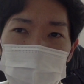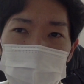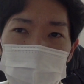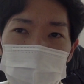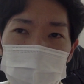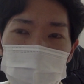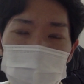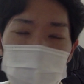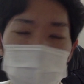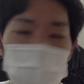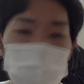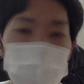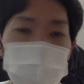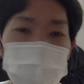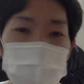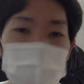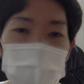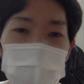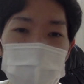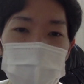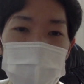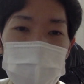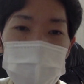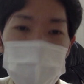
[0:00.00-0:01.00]
数
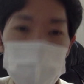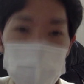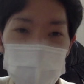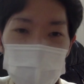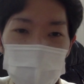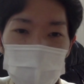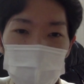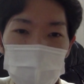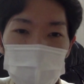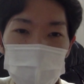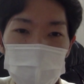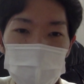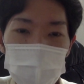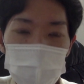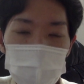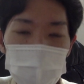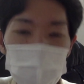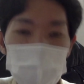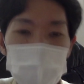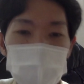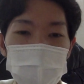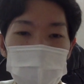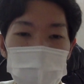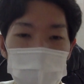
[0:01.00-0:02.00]
パーセントの
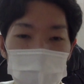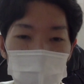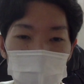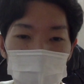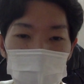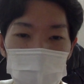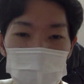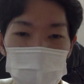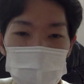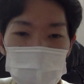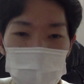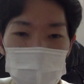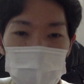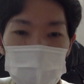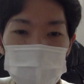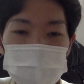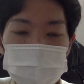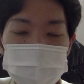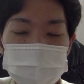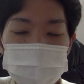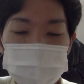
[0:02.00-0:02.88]
逆転合格は